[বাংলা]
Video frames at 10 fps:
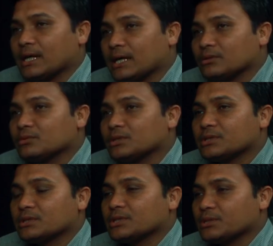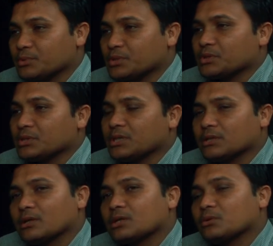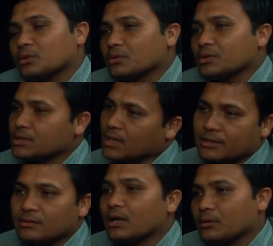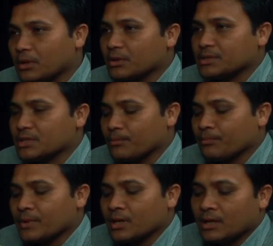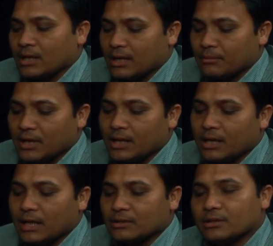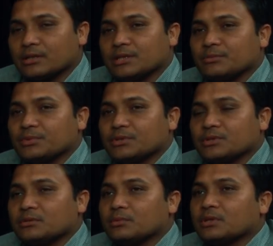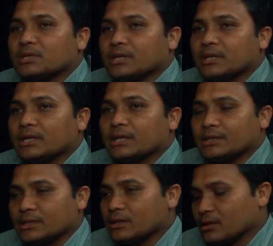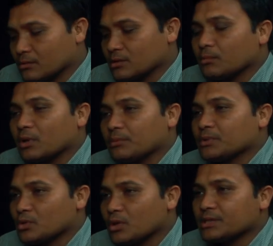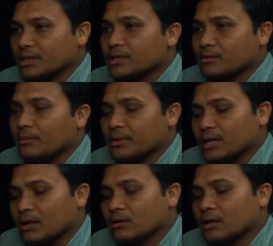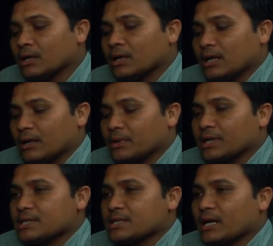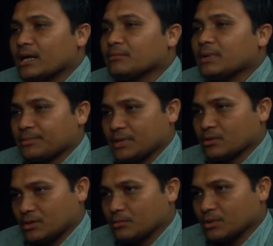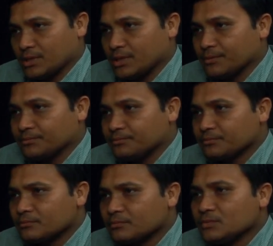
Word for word: যারা আধুনিক যে কৃষি প্রযুক্তি এগুলোকে গ্রহণ করেছে তারা কিন্তু লাভবান হয়েছে আমরা আধুনিক কৃষি প্রযুক্তি বলতে যেটা কথা বললাম চল্লিশ দিন কিভাবে কারণ আমরা এখানে চারার ব্যবসার কথা বলছি আচ্ছা